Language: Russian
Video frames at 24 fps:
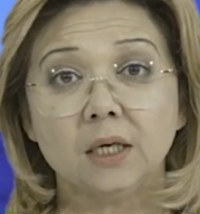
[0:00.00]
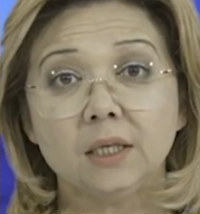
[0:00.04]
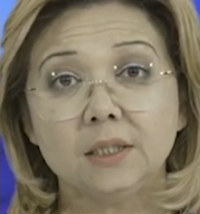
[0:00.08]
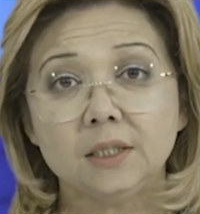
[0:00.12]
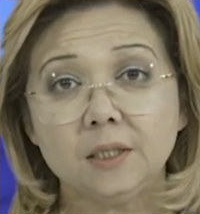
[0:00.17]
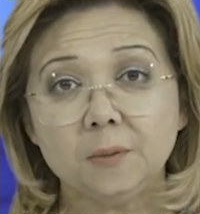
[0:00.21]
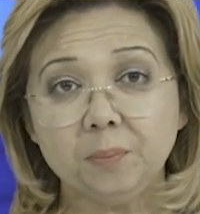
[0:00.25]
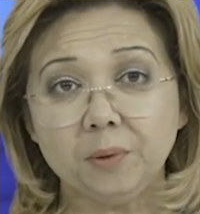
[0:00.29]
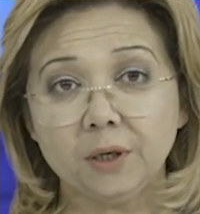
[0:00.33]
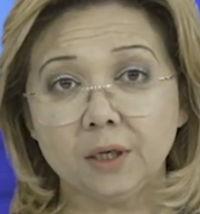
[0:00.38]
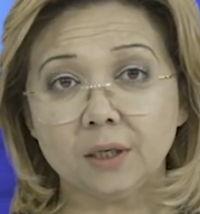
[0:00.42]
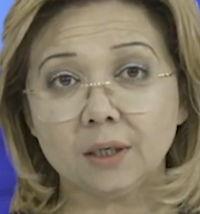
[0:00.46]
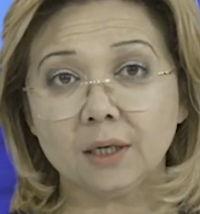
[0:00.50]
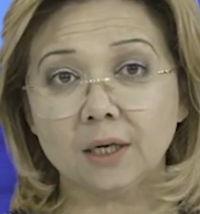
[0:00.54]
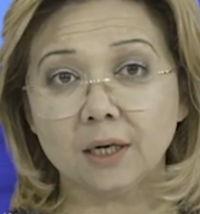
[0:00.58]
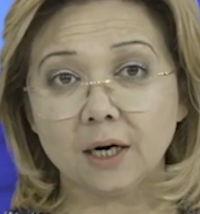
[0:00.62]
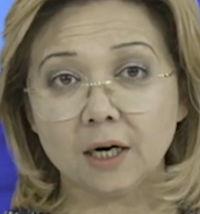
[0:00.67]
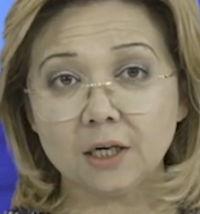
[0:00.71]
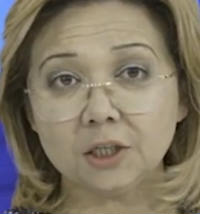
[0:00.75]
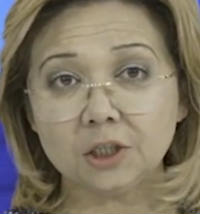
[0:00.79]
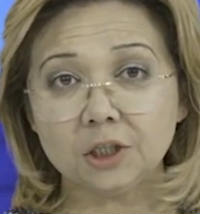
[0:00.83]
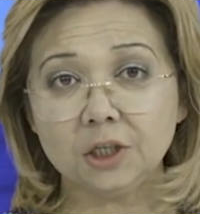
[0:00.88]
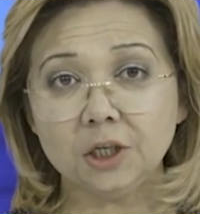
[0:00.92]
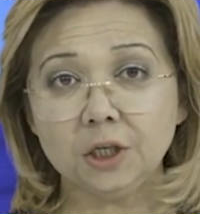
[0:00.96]
Теперь
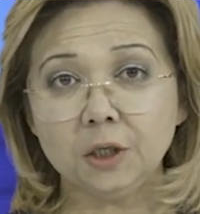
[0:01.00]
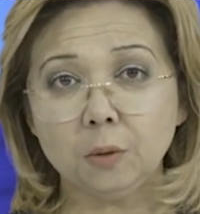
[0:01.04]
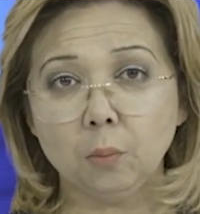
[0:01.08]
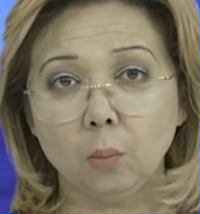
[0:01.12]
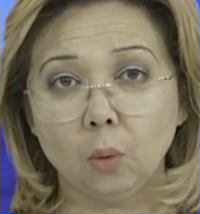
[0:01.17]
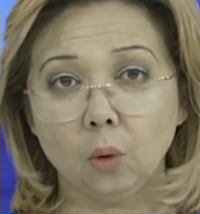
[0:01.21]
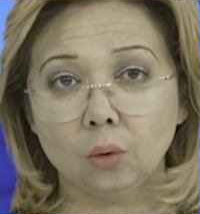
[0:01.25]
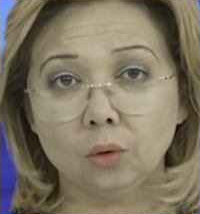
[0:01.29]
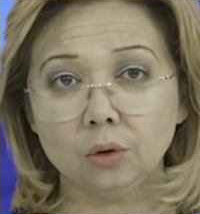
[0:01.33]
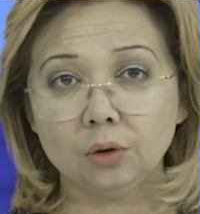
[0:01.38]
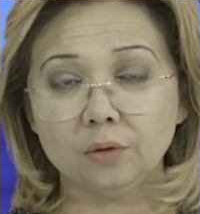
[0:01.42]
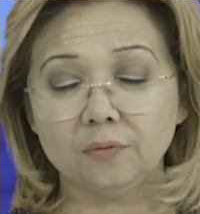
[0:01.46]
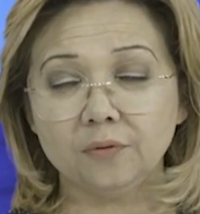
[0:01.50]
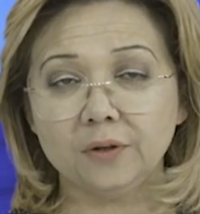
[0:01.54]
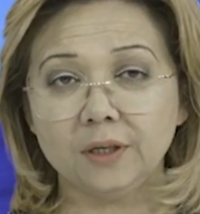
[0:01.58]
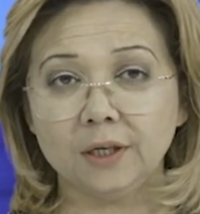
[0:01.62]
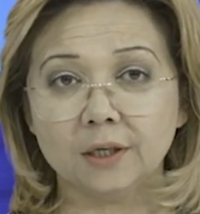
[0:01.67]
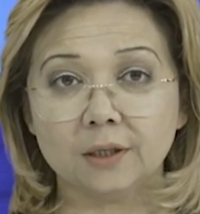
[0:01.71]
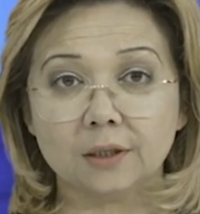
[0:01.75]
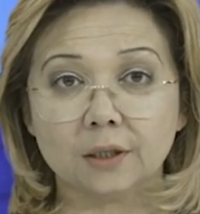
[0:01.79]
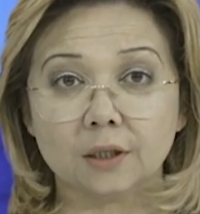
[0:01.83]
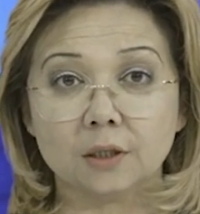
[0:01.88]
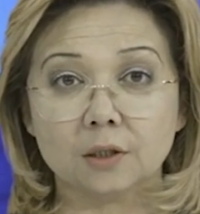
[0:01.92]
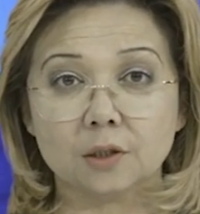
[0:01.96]
граждане могут в
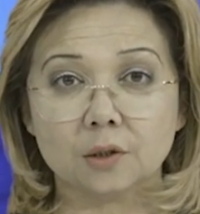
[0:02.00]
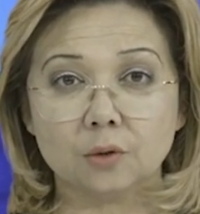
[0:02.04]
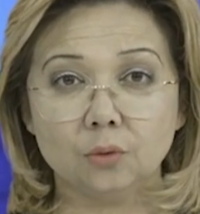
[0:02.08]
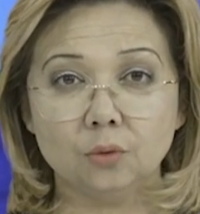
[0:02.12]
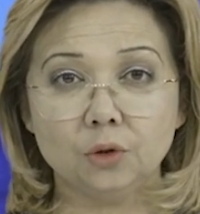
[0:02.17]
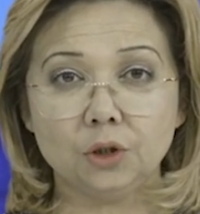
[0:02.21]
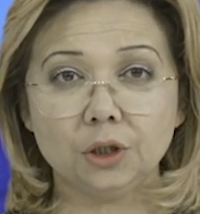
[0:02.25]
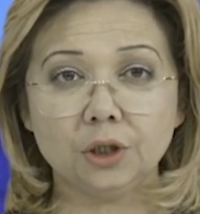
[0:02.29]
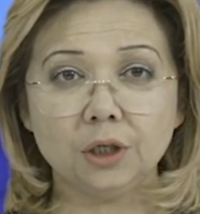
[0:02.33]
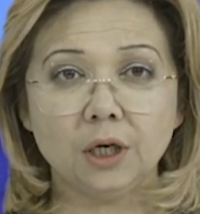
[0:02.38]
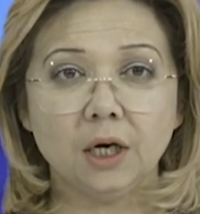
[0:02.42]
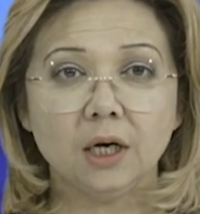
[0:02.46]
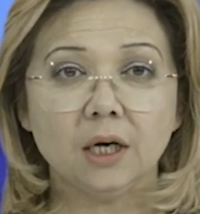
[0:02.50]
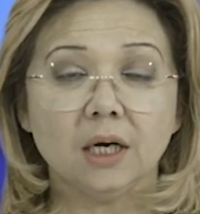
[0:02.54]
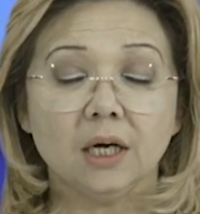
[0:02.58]
некоторых случаях